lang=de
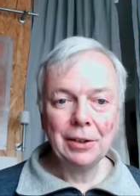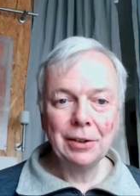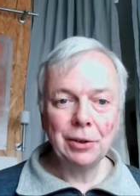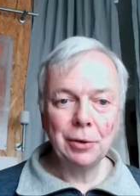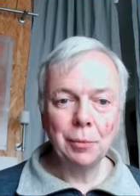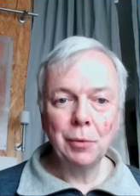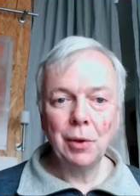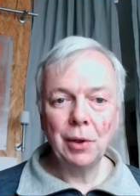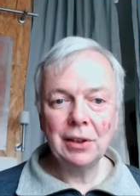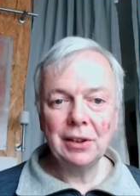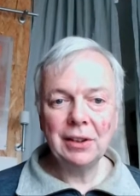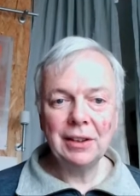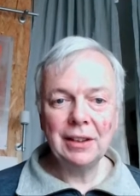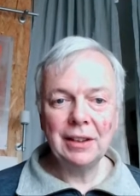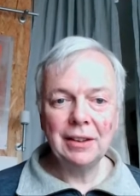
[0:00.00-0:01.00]
zum
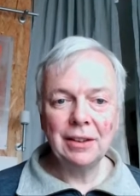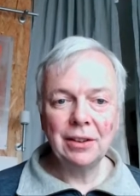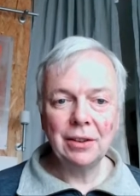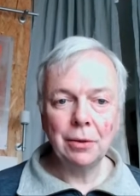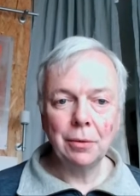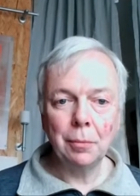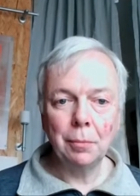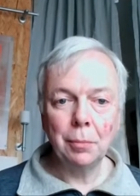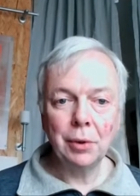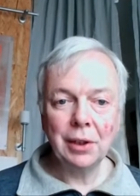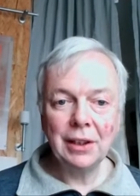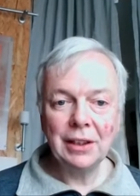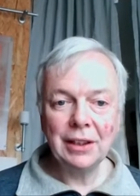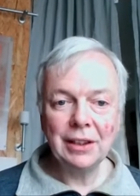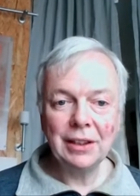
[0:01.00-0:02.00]
Gottesdienst, zum
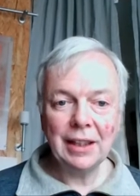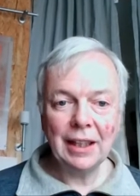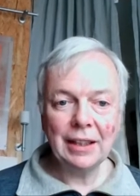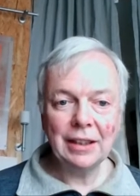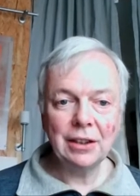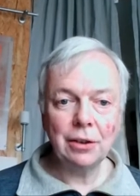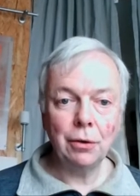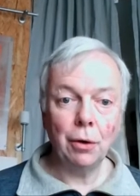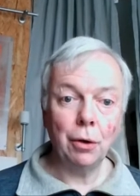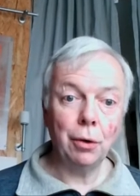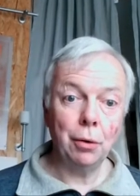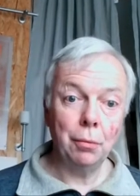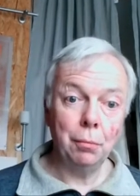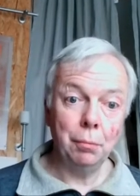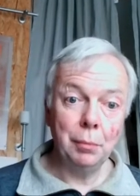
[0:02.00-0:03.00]
Predigtext
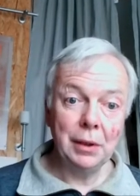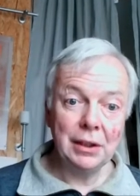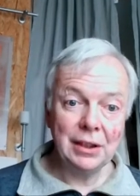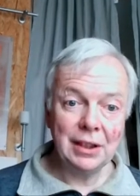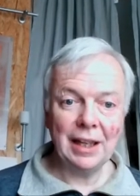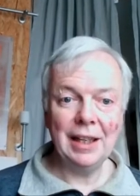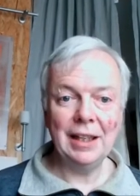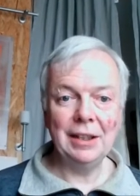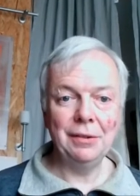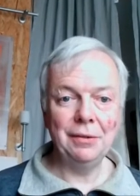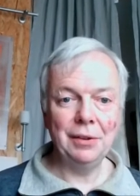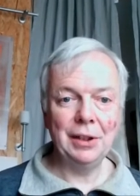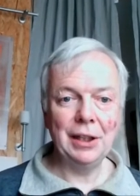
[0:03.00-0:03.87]
noch mitteilen,